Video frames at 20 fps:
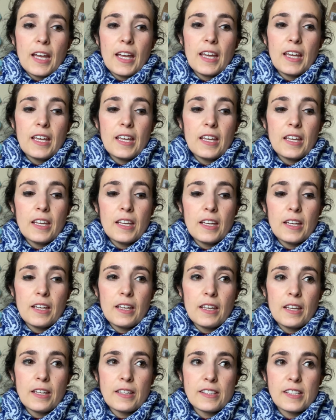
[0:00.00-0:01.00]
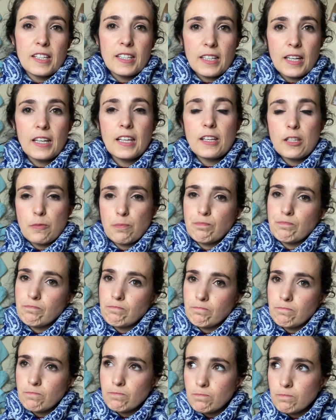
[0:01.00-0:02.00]
Eh, Genially es
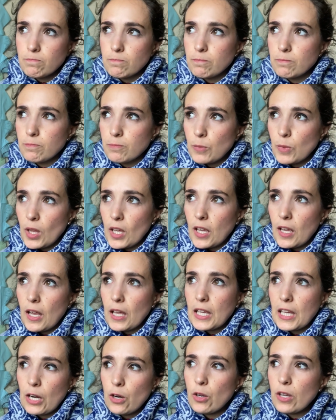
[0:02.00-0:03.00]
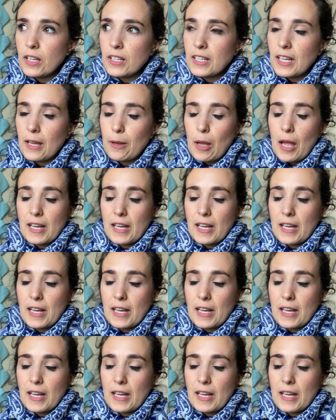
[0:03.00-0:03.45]
creo que